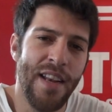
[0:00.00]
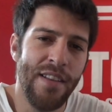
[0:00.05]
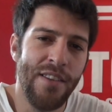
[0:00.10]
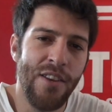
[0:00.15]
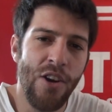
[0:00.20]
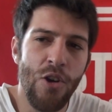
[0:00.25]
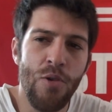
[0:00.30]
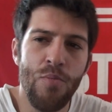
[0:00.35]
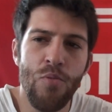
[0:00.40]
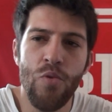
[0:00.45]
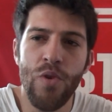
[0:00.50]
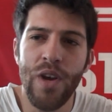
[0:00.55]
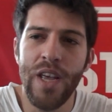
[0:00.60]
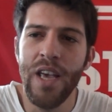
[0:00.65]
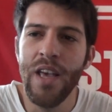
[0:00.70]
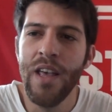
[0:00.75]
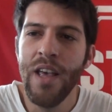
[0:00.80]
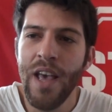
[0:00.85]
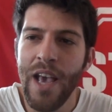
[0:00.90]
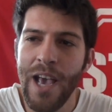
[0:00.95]
in altri
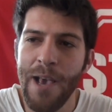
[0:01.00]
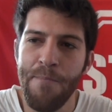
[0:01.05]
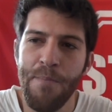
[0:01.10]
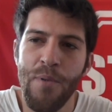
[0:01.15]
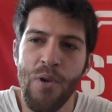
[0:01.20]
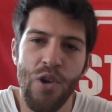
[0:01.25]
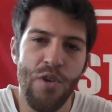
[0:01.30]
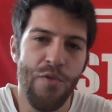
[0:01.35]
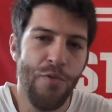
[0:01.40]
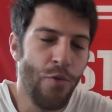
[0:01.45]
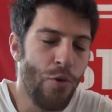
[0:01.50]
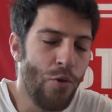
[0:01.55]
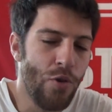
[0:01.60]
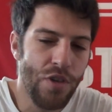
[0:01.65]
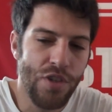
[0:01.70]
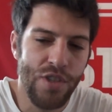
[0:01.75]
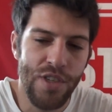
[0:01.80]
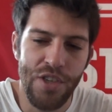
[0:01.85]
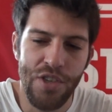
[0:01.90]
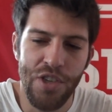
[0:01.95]
comuni e poi
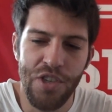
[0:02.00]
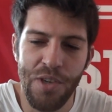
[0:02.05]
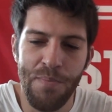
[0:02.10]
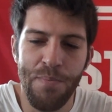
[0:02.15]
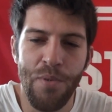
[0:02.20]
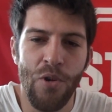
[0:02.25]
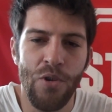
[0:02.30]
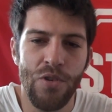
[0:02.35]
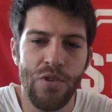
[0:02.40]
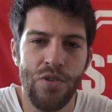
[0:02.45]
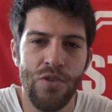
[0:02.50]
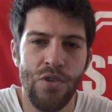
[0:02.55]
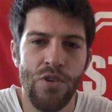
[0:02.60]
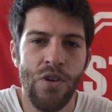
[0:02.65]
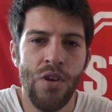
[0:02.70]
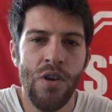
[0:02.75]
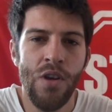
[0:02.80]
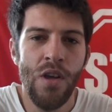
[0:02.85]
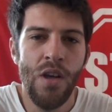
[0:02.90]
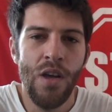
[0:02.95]
forse, se c'è
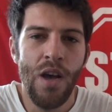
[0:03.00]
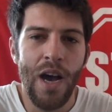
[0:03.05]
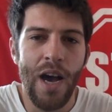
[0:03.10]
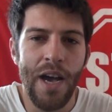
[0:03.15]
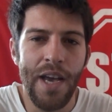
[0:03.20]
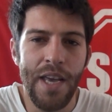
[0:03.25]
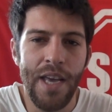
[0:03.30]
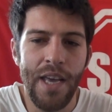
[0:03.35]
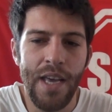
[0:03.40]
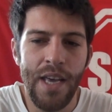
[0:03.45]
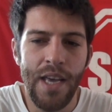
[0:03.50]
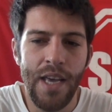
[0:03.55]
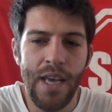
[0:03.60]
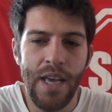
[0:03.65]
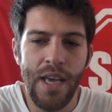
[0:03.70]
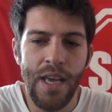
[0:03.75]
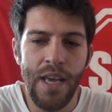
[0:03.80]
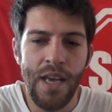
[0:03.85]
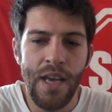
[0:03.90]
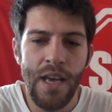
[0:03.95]
posto,
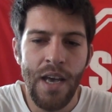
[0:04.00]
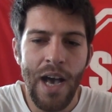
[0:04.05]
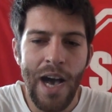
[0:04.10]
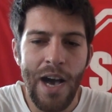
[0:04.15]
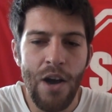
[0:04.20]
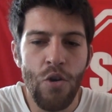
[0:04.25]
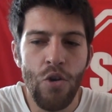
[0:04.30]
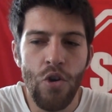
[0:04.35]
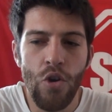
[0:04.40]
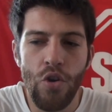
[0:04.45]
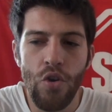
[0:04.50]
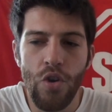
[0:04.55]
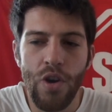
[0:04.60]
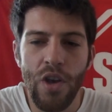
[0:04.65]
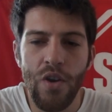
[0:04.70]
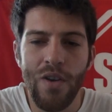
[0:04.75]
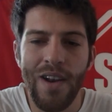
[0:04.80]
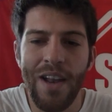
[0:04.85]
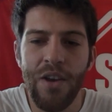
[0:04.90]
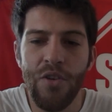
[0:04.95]
ai, a coloro
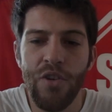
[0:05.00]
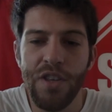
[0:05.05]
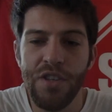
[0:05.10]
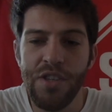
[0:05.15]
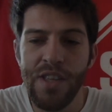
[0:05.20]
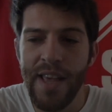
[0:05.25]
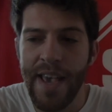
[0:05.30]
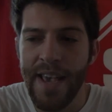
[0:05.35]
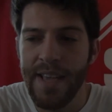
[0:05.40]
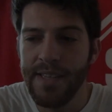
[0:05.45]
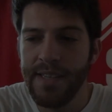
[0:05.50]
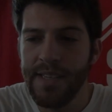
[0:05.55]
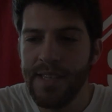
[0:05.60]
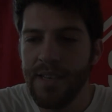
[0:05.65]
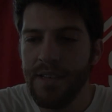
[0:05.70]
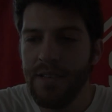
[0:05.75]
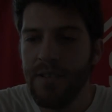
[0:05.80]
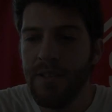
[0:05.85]
che non hanno residenza.